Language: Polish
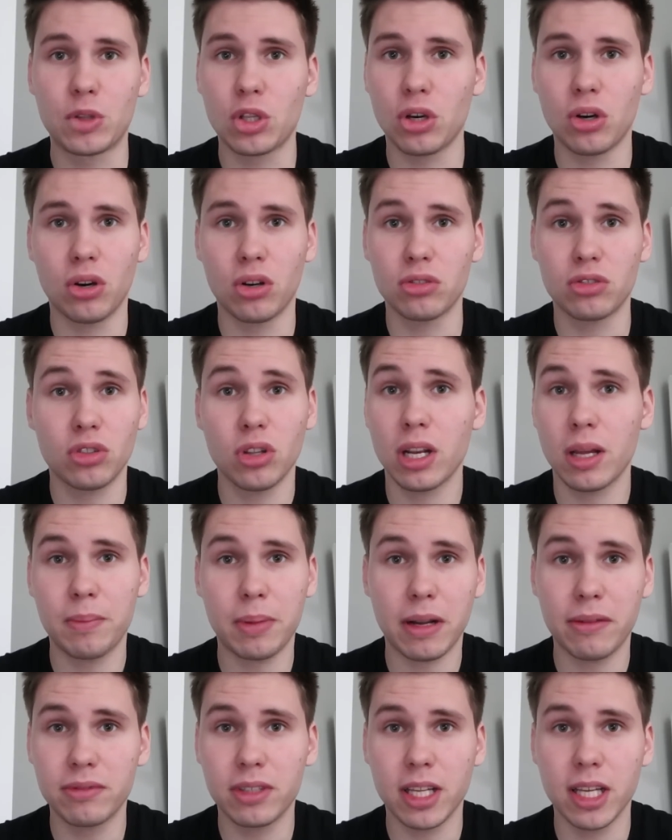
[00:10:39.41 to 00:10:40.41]
to, to
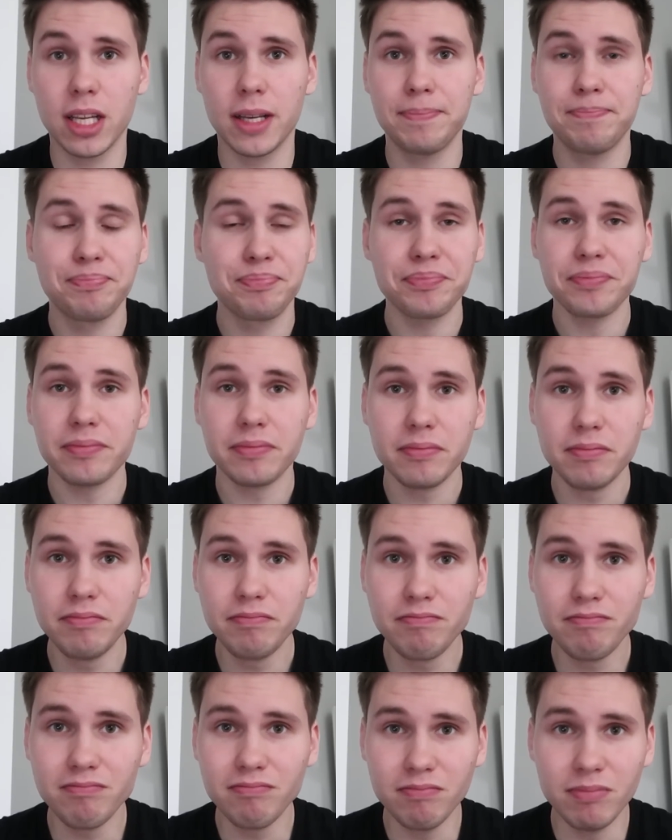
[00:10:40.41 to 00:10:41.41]
naprawdę
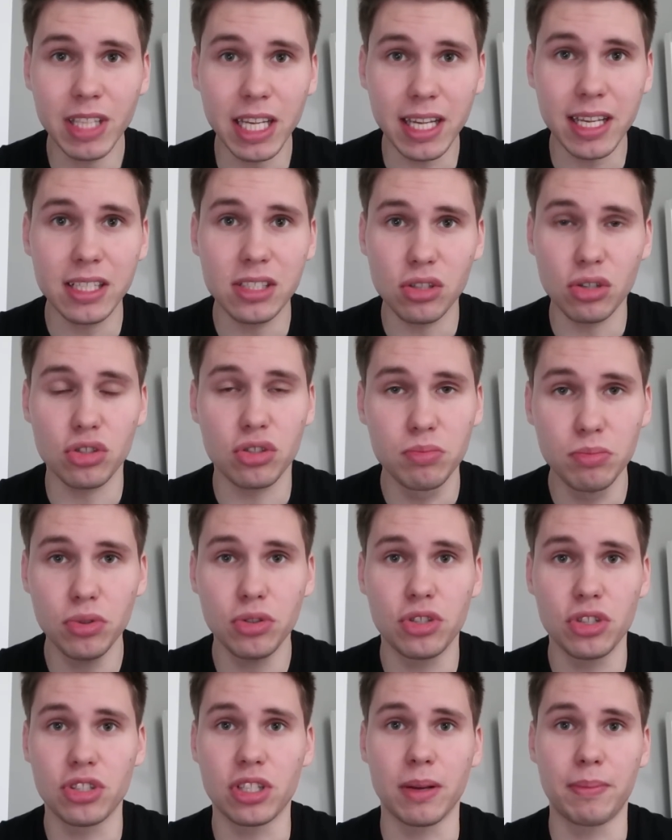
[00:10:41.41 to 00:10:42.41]
takie coś
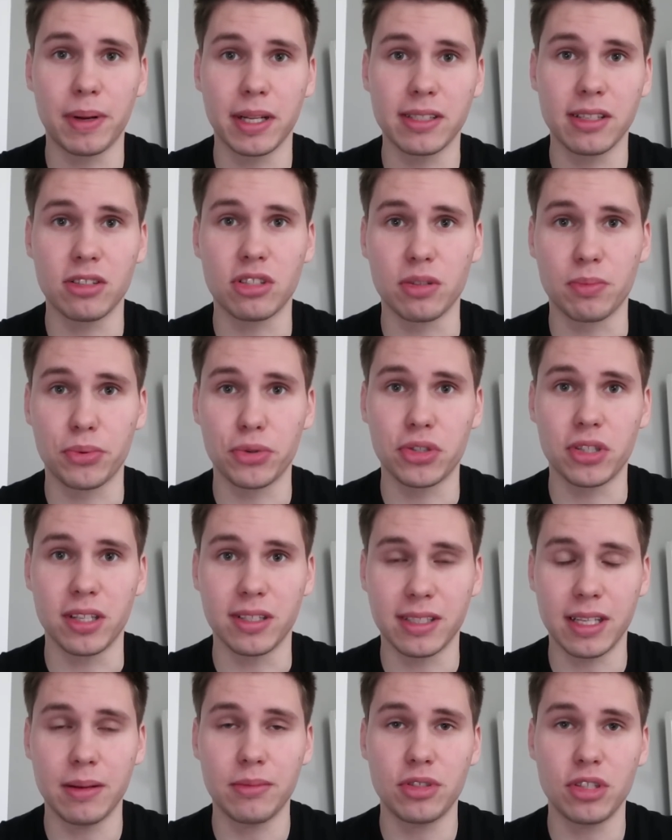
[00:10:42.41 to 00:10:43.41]
musi się prędzej czy
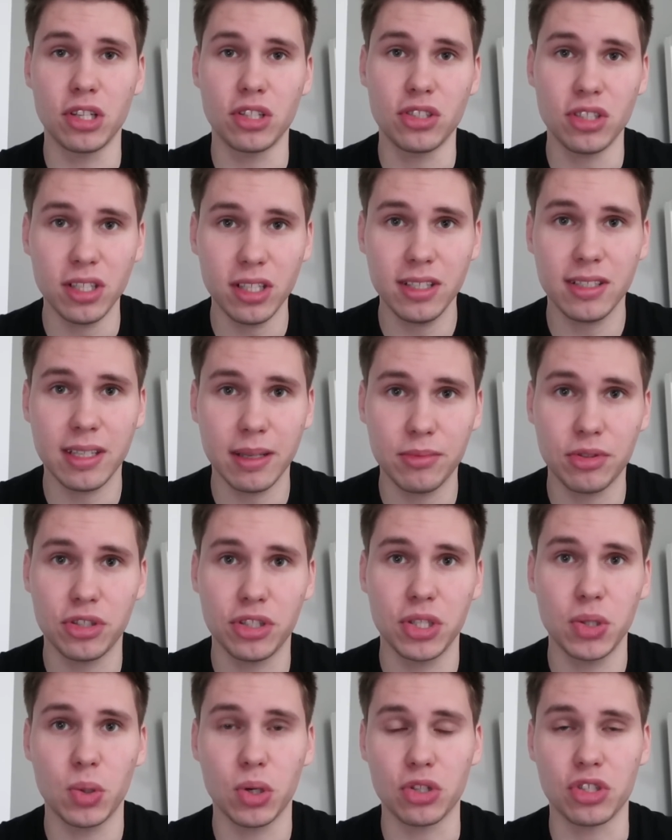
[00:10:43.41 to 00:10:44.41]
później zemścić i
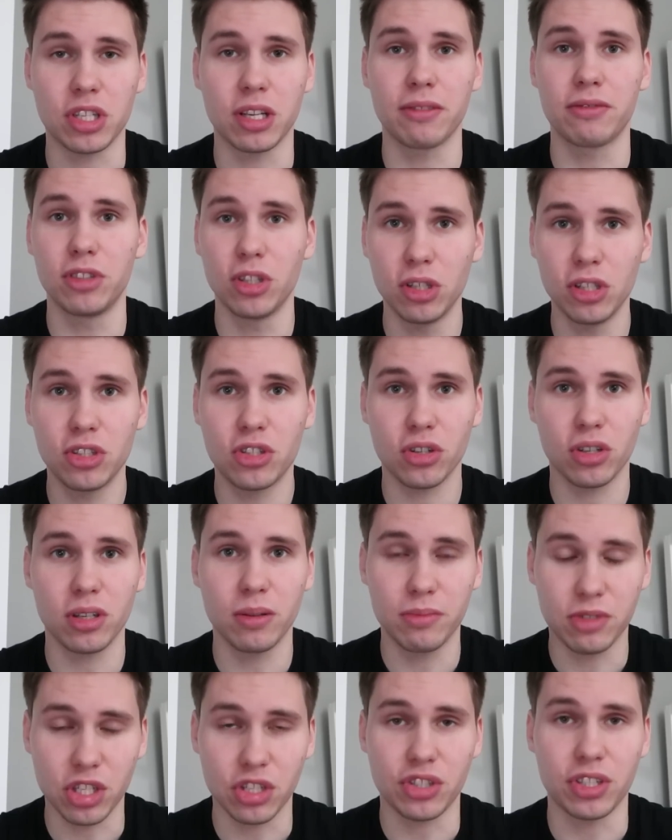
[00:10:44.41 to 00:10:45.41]
zemściło się w
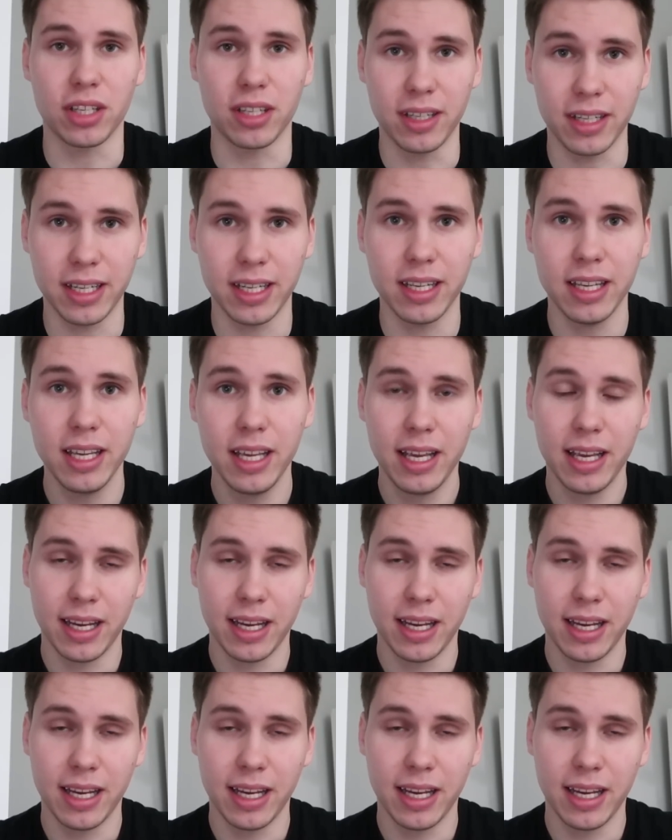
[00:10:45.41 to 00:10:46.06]
doliczonym czasie gry,